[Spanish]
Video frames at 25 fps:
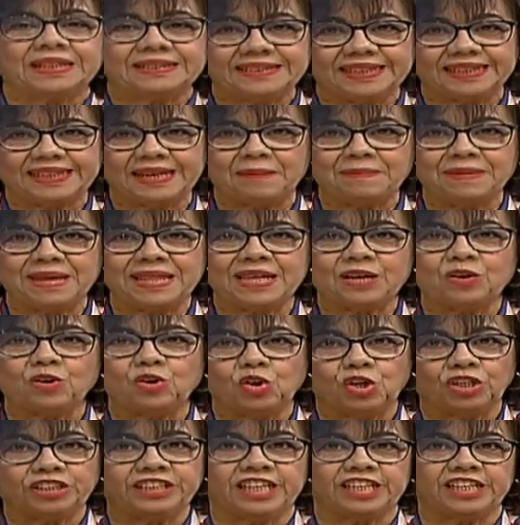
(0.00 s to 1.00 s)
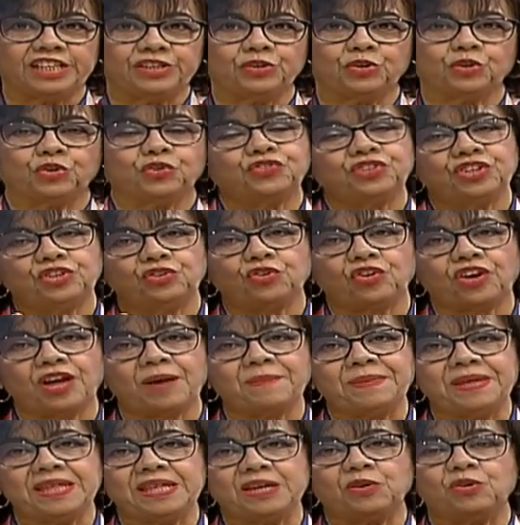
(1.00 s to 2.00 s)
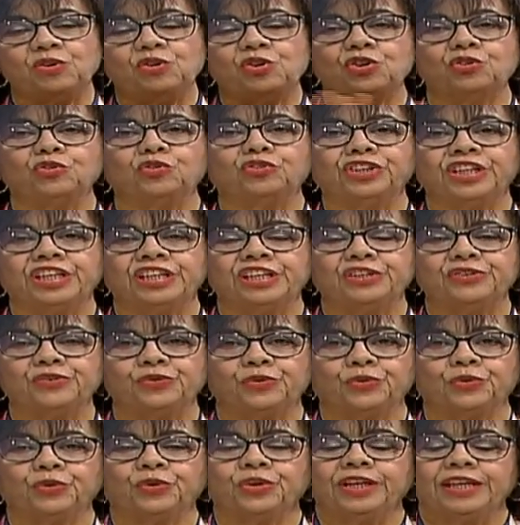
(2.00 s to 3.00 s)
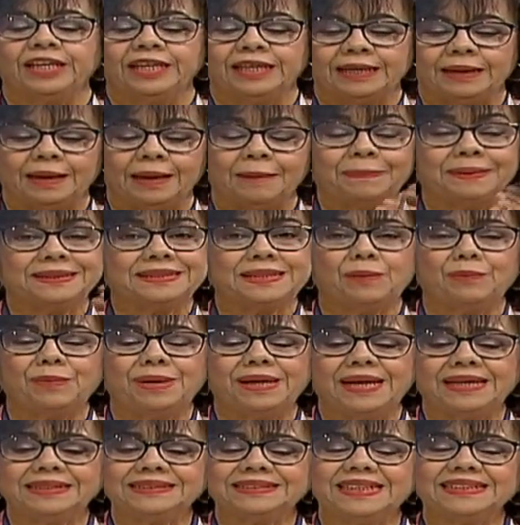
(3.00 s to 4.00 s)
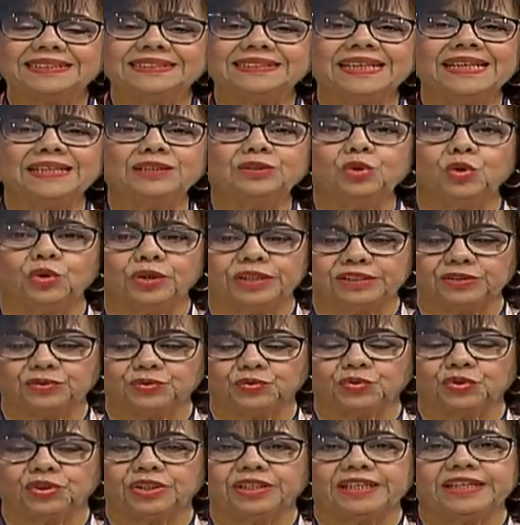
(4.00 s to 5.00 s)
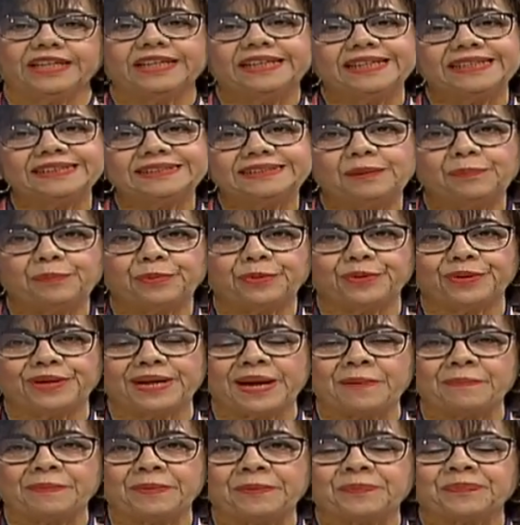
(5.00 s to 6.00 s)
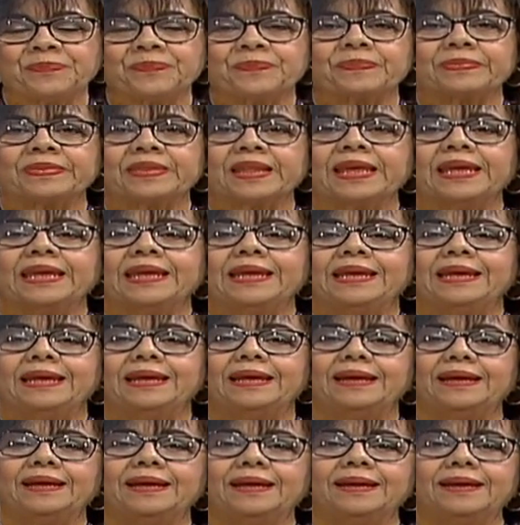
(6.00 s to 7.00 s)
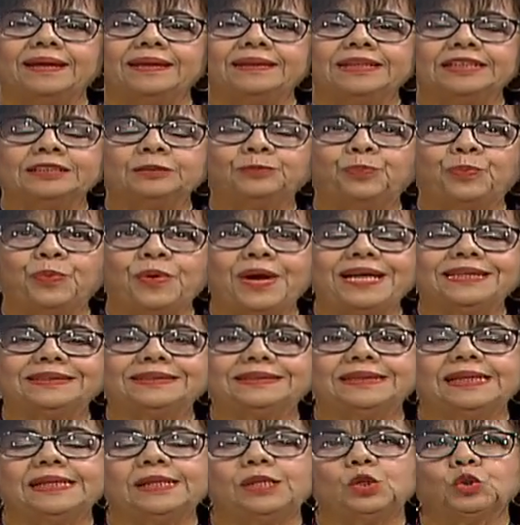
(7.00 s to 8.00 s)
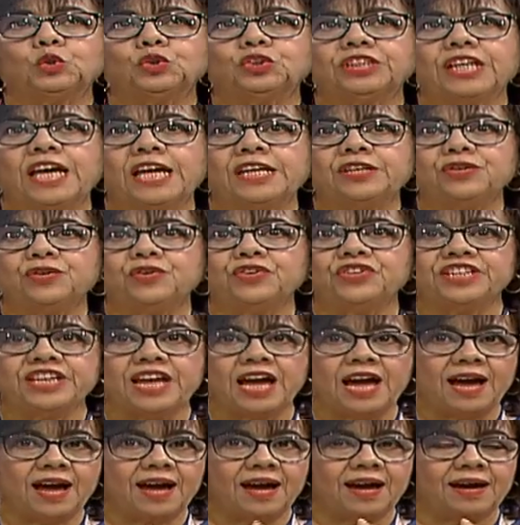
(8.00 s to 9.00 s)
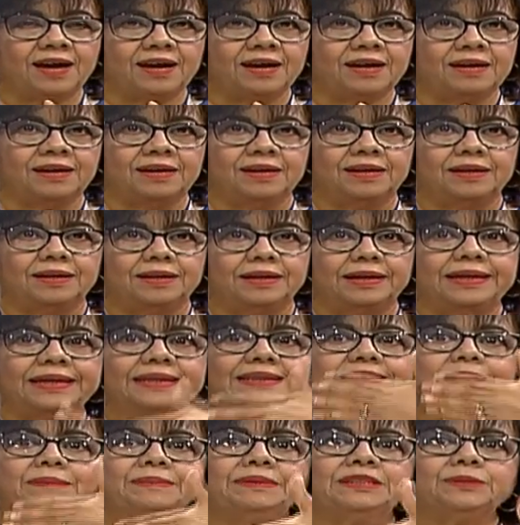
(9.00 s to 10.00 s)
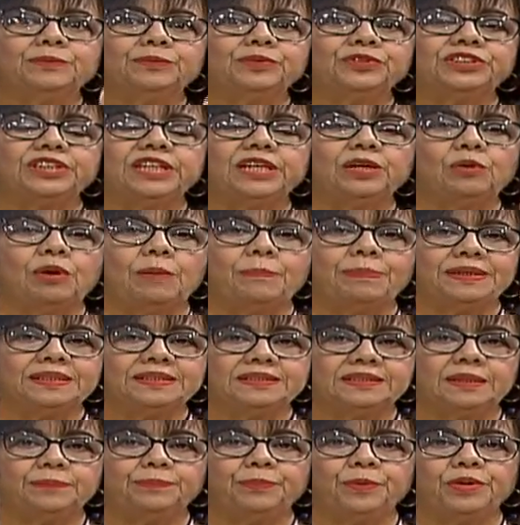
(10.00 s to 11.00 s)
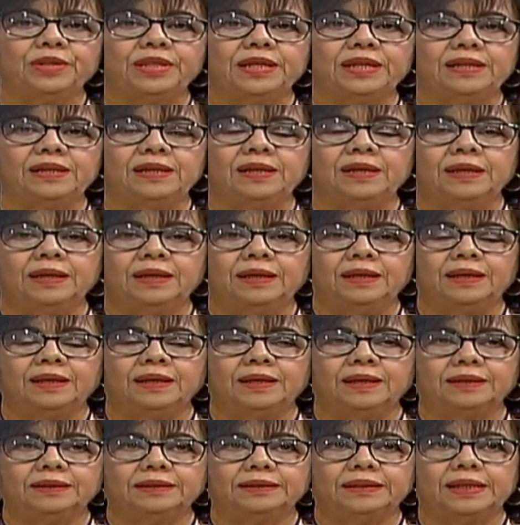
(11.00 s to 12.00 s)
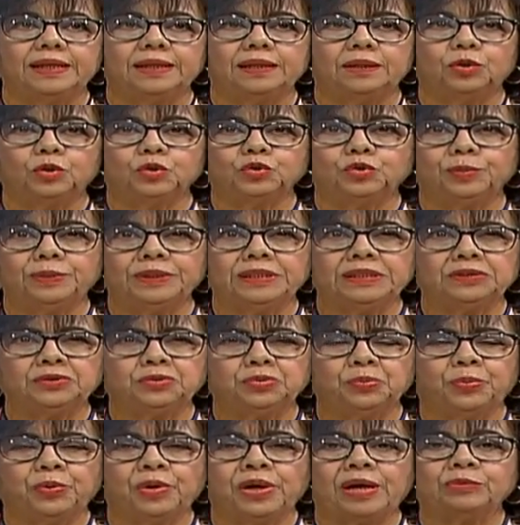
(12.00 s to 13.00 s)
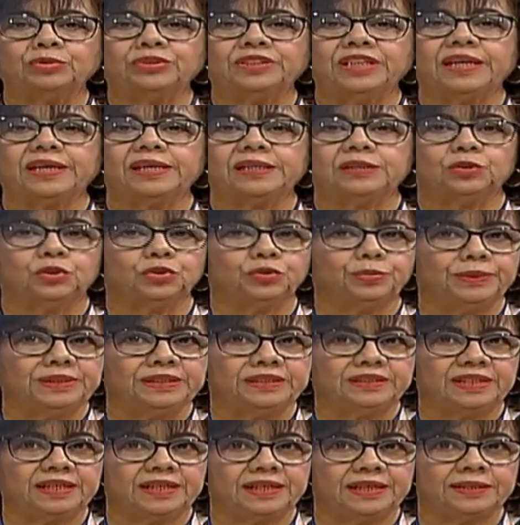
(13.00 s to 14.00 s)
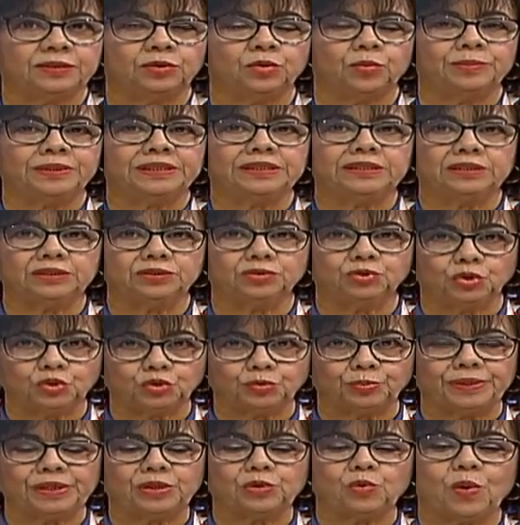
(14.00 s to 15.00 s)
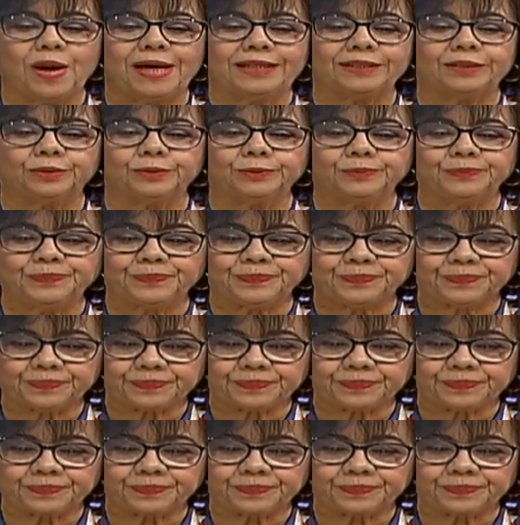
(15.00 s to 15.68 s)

si cambia de color tiene yodo, si no cambia de color no tiene yodo. Empezamos hasta haciendo eso en este programa. Eh, después, en los años ya, en este mismo siglo, a principios del, del 2000, suponga usted que el 2003, 2000, 2004,